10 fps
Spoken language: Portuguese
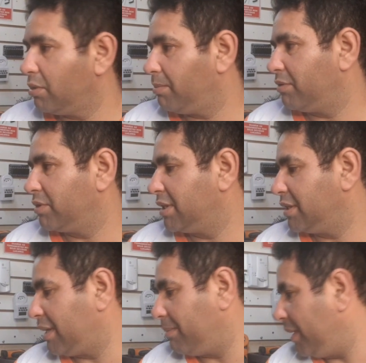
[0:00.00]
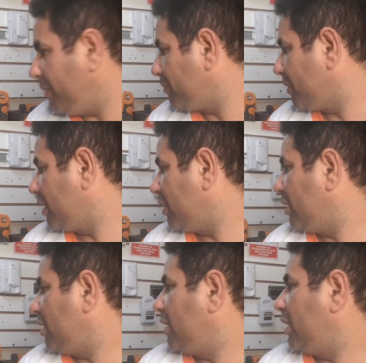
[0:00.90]
Só para você saber.
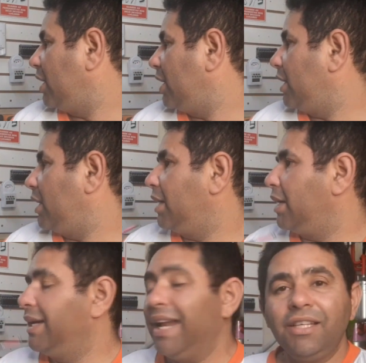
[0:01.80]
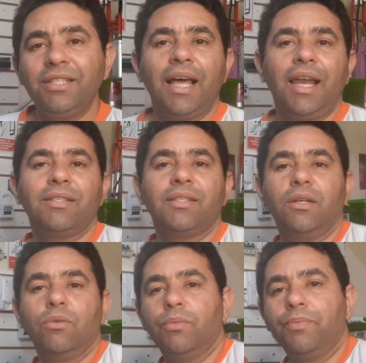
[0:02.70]
Na
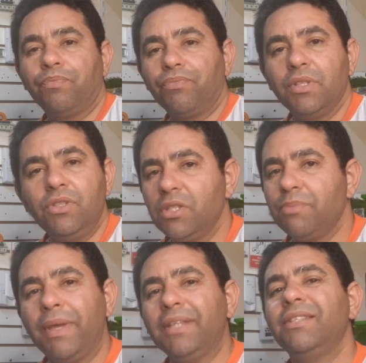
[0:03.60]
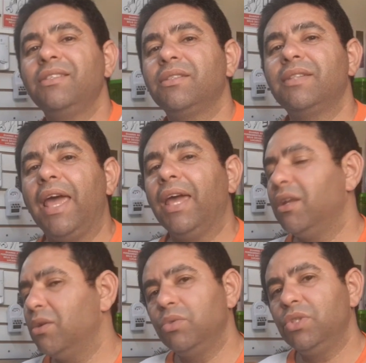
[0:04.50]
instalação dispensa de
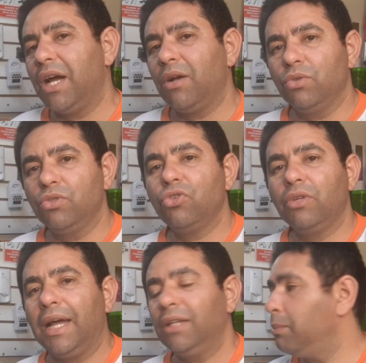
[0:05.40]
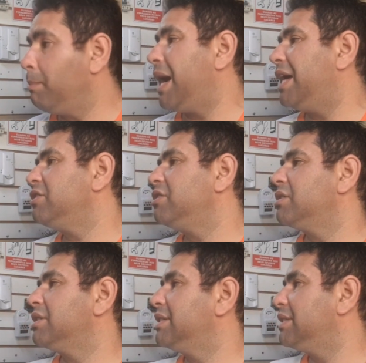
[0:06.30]
técnico de ar condicionado,
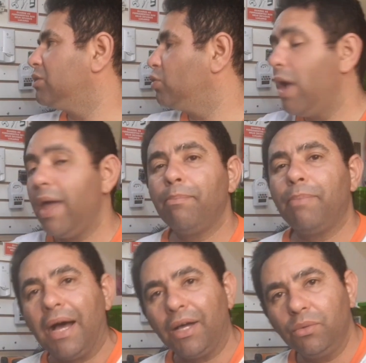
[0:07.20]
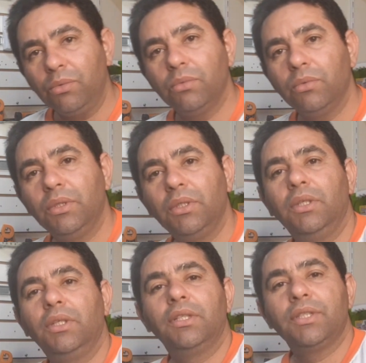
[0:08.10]
mas no reparo
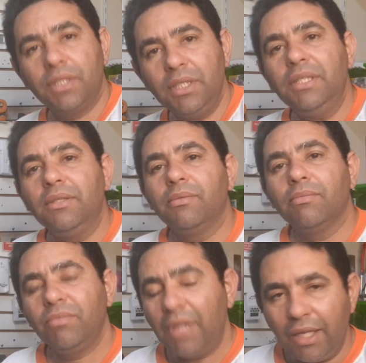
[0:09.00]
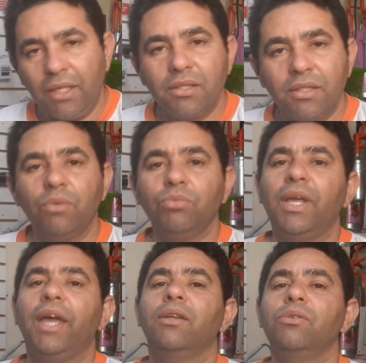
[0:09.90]
sim, tem que ser
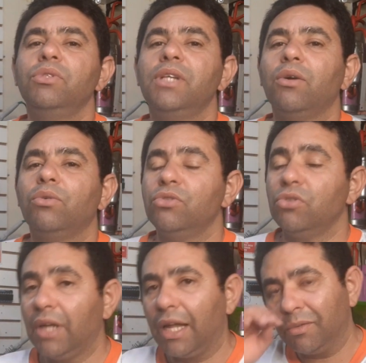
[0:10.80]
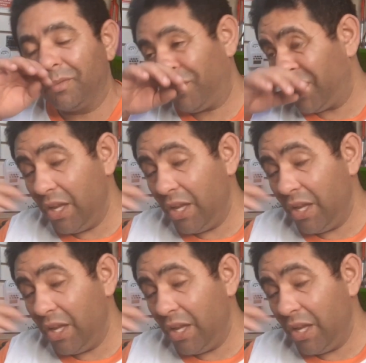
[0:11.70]
um técnico de ar condicionado.